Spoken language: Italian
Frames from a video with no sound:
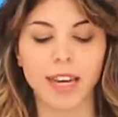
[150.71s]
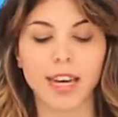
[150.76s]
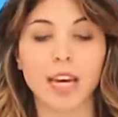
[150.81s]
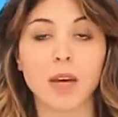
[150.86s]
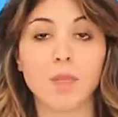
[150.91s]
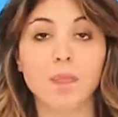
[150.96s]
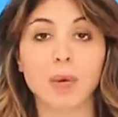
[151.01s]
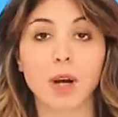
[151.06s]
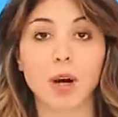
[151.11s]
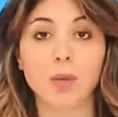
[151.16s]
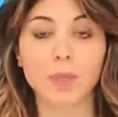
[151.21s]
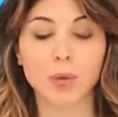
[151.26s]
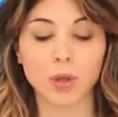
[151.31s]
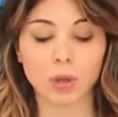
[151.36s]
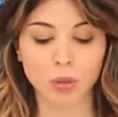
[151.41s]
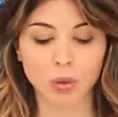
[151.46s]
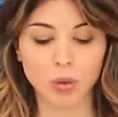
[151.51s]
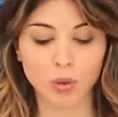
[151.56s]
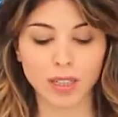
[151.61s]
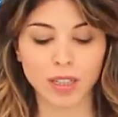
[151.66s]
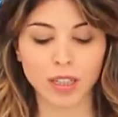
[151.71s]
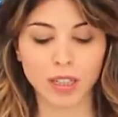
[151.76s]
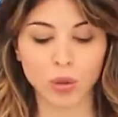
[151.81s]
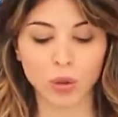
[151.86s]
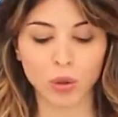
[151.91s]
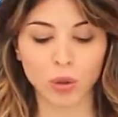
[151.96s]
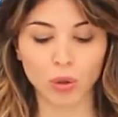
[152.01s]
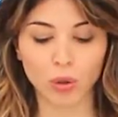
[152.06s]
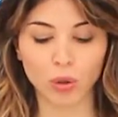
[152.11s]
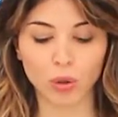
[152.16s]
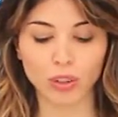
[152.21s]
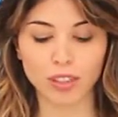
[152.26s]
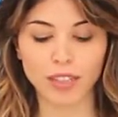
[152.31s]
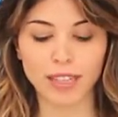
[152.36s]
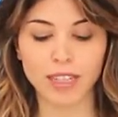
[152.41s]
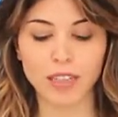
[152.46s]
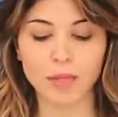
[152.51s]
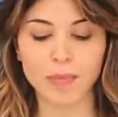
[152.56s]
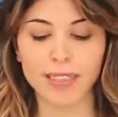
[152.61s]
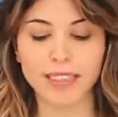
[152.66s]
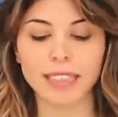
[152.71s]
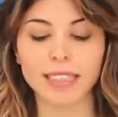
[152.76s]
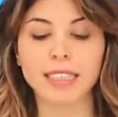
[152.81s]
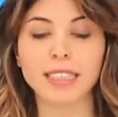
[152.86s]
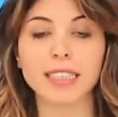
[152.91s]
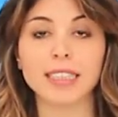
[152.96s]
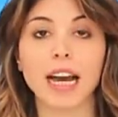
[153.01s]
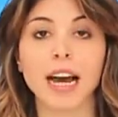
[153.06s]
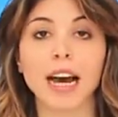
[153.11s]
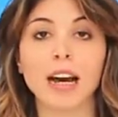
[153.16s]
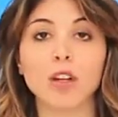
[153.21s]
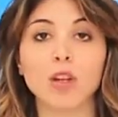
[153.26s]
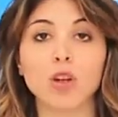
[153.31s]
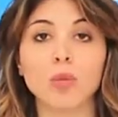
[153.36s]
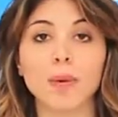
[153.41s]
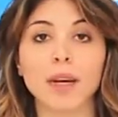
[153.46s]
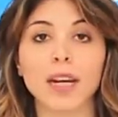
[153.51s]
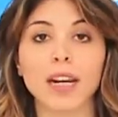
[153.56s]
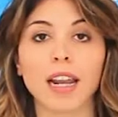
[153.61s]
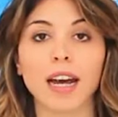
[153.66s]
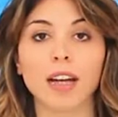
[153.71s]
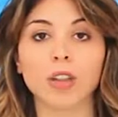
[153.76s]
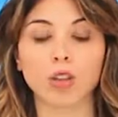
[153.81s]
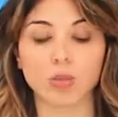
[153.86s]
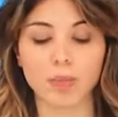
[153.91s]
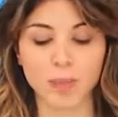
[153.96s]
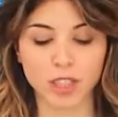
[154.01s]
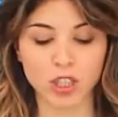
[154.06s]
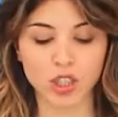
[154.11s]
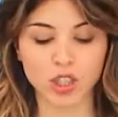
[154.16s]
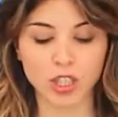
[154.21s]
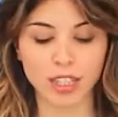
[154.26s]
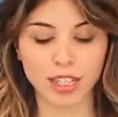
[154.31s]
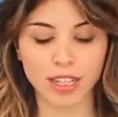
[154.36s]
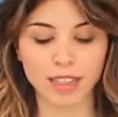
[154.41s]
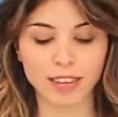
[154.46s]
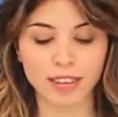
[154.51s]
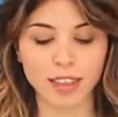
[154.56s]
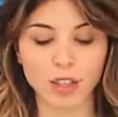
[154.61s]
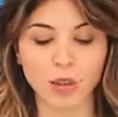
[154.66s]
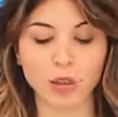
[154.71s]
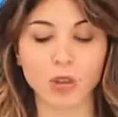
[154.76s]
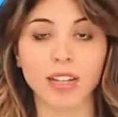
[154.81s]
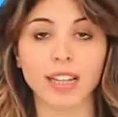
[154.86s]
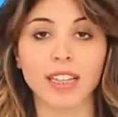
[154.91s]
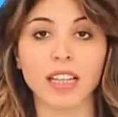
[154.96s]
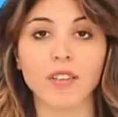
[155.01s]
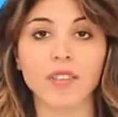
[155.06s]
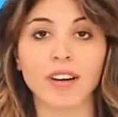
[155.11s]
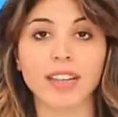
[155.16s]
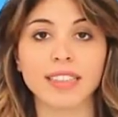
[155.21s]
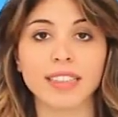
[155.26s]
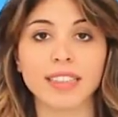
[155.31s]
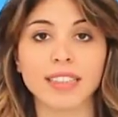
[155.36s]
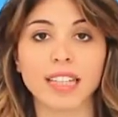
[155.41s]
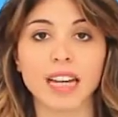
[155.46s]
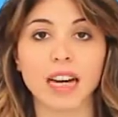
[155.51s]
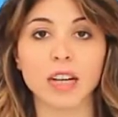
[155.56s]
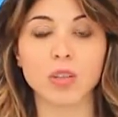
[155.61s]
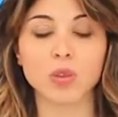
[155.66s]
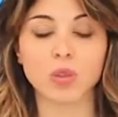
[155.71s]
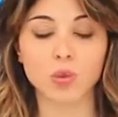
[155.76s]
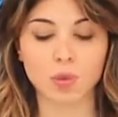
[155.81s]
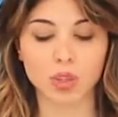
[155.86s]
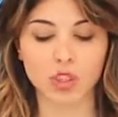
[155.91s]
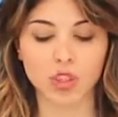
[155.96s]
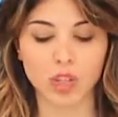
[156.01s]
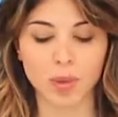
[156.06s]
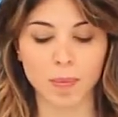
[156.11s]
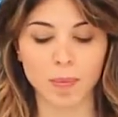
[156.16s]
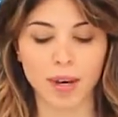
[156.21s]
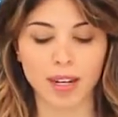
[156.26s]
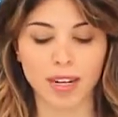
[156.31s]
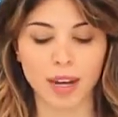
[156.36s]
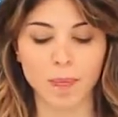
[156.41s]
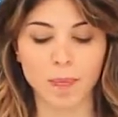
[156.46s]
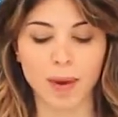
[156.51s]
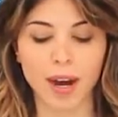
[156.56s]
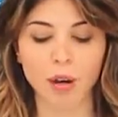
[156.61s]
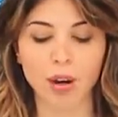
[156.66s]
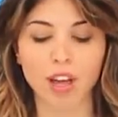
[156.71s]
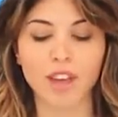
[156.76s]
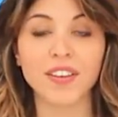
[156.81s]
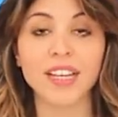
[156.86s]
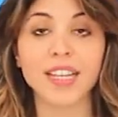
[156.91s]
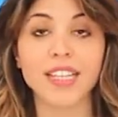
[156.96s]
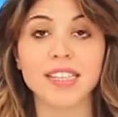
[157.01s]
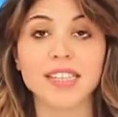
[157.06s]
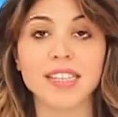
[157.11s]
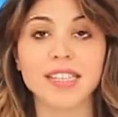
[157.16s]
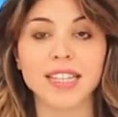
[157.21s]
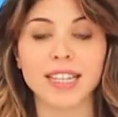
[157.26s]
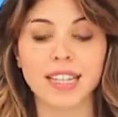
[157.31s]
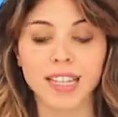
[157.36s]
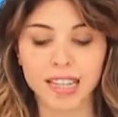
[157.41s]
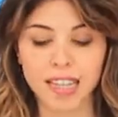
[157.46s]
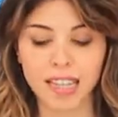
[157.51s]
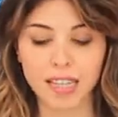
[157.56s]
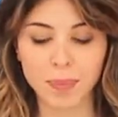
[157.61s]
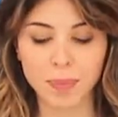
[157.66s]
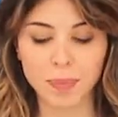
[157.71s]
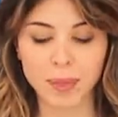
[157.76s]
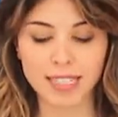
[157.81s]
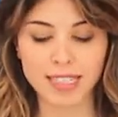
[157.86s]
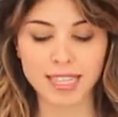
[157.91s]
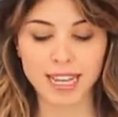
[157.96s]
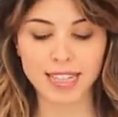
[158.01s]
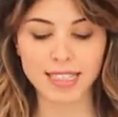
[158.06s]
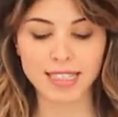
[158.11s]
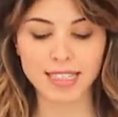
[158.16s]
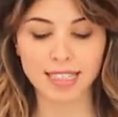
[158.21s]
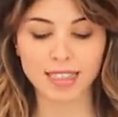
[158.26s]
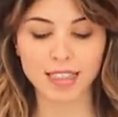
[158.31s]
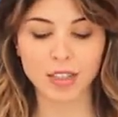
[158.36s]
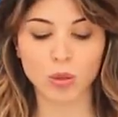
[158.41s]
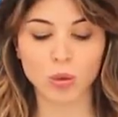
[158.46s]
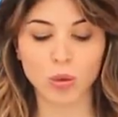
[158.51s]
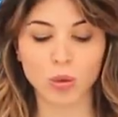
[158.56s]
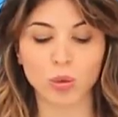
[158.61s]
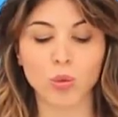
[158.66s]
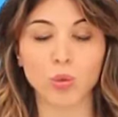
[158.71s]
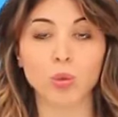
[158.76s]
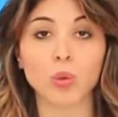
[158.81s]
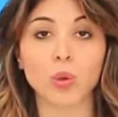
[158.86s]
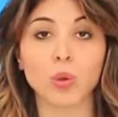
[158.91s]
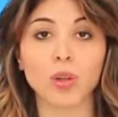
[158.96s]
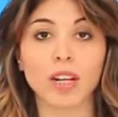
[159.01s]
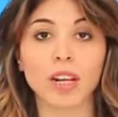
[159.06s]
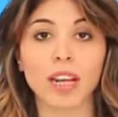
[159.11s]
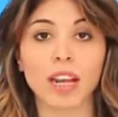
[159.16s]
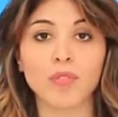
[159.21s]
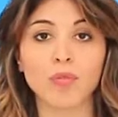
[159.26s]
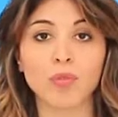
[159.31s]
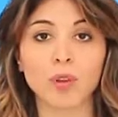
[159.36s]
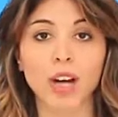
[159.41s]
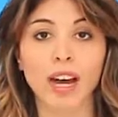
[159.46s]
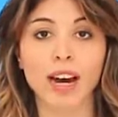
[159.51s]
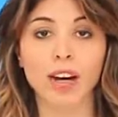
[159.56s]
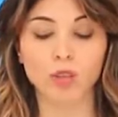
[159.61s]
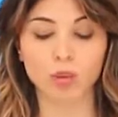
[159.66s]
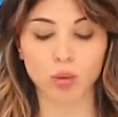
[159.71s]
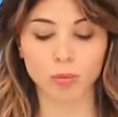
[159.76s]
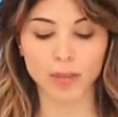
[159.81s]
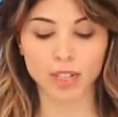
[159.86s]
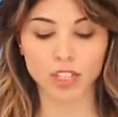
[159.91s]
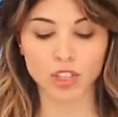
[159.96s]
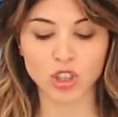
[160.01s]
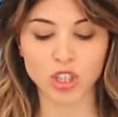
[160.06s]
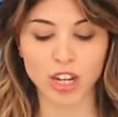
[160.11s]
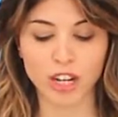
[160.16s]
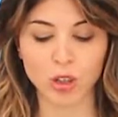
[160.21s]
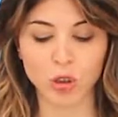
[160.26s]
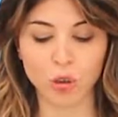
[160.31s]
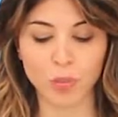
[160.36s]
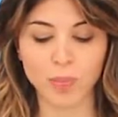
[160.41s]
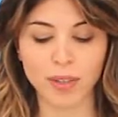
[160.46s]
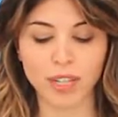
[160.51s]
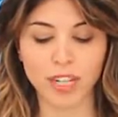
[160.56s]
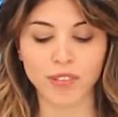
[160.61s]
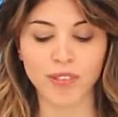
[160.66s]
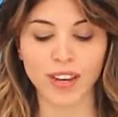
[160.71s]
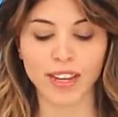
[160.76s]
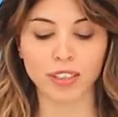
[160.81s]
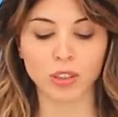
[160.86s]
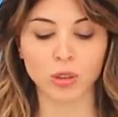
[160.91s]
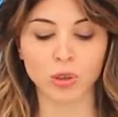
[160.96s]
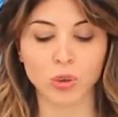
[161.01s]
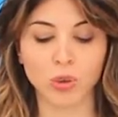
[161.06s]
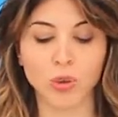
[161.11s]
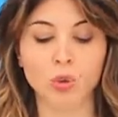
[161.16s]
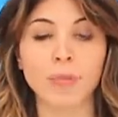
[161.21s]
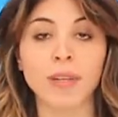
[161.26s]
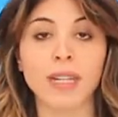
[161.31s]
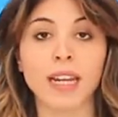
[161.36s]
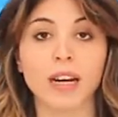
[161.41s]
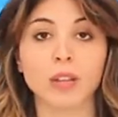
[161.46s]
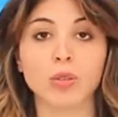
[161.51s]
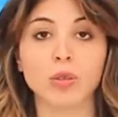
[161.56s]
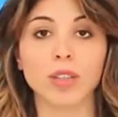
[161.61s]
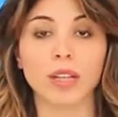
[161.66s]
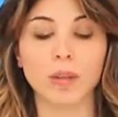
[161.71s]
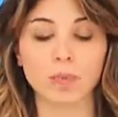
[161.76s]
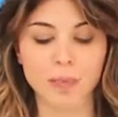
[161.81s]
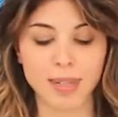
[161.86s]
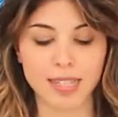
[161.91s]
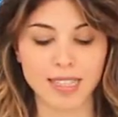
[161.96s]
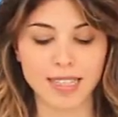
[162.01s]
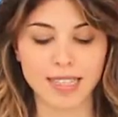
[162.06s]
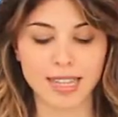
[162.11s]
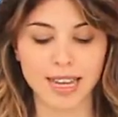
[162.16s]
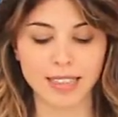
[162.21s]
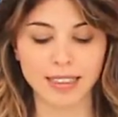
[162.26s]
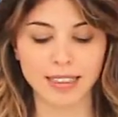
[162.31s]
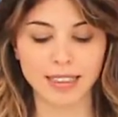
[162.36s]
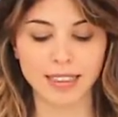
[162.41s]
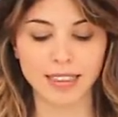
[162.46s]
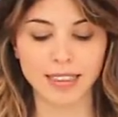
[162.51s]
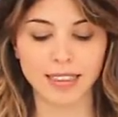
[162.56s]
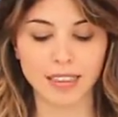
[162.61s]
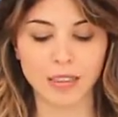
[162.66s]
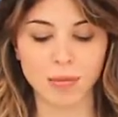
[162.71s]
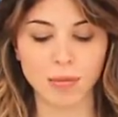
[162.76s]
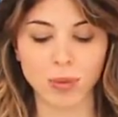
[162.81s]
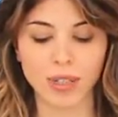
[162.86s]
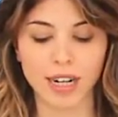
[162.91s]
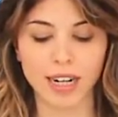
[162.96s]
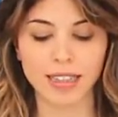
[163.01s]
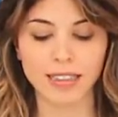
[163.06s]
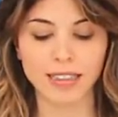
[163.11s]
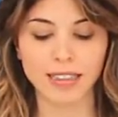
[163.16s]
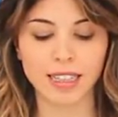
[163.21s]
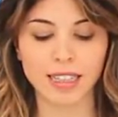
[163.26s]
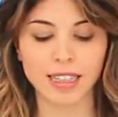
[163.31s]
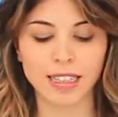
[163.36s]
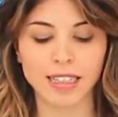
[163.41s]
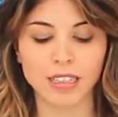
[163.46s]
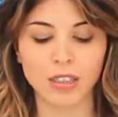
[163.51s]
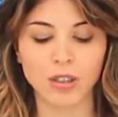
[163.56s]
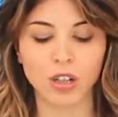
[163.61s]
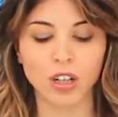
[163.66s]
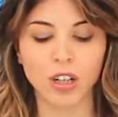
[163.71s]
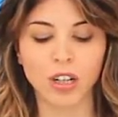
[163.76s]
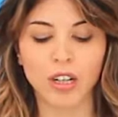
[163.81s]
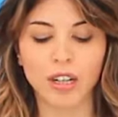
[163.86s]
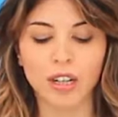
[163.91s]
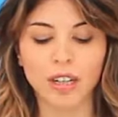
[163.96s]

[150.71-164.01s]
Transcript: e proprio due di loro ieri mattina hanno parlato per circa tre ore davanti al giudice Maria Paola Vezzi in presenza del loro tutore l'avvocato Marcello Benevento nominato dal presidente del Tribunale di Larino.